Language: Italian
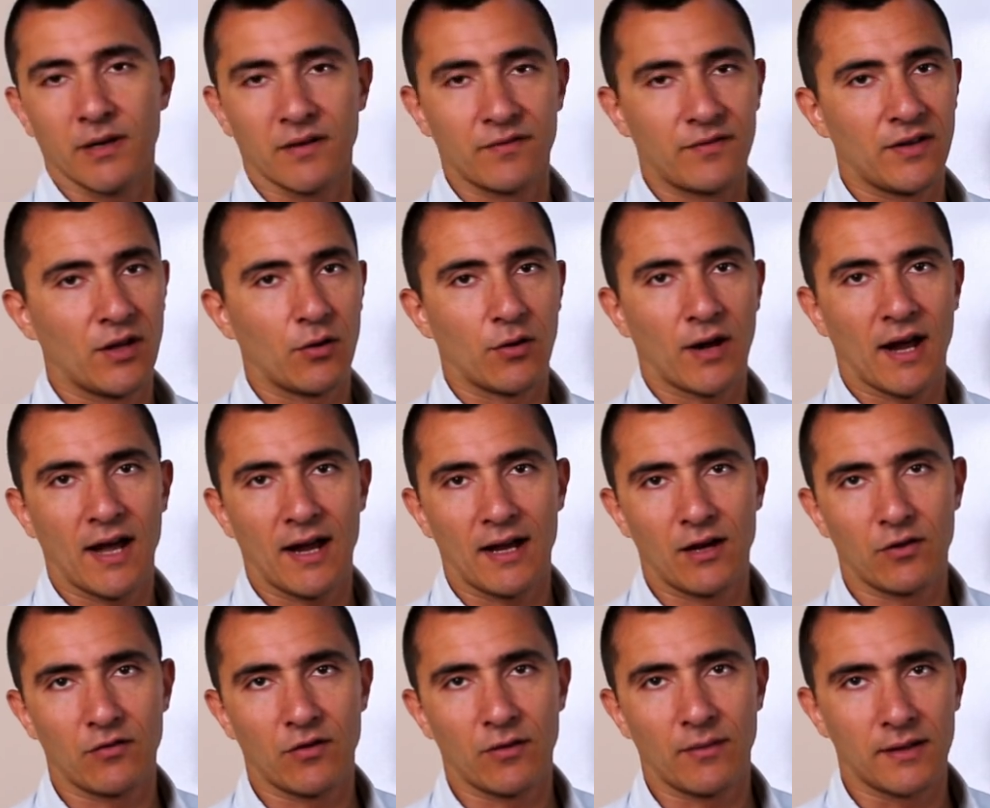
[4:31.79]
per via
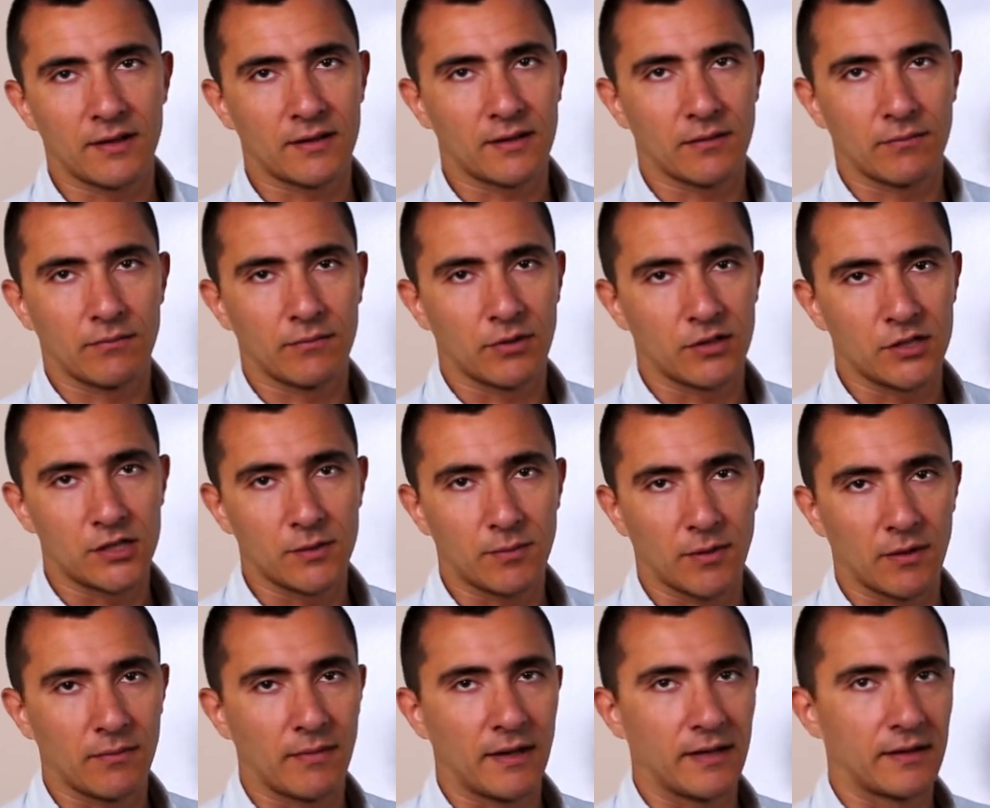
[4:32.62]
orale ovviamente,
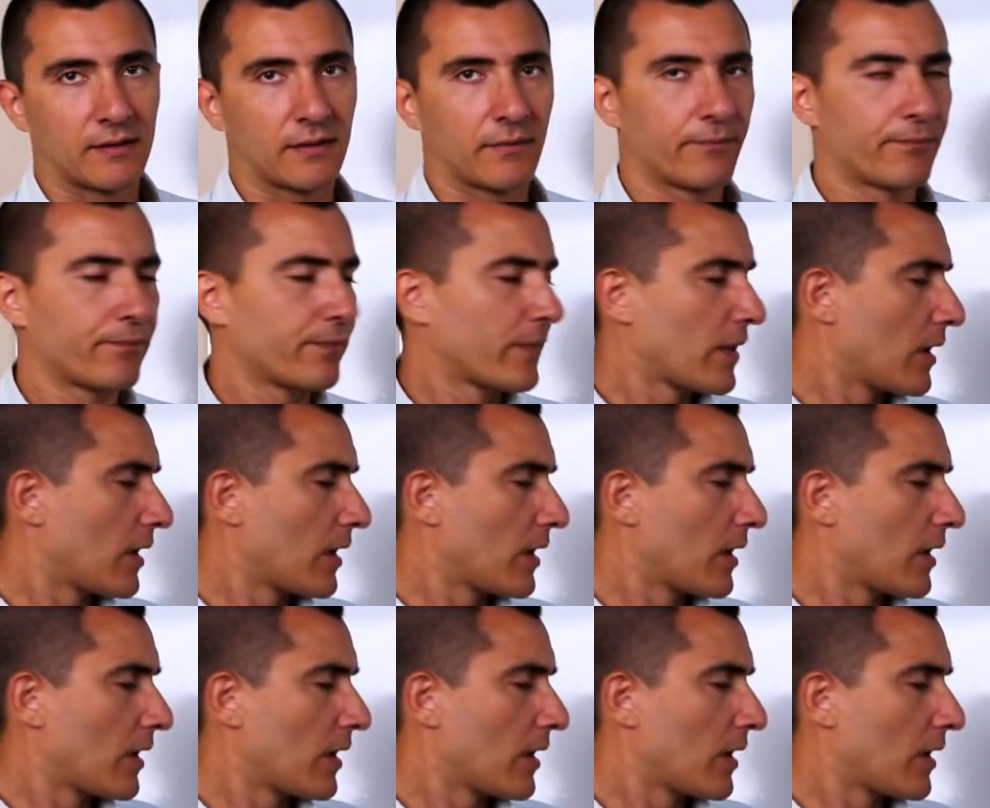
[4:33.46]
principalmente,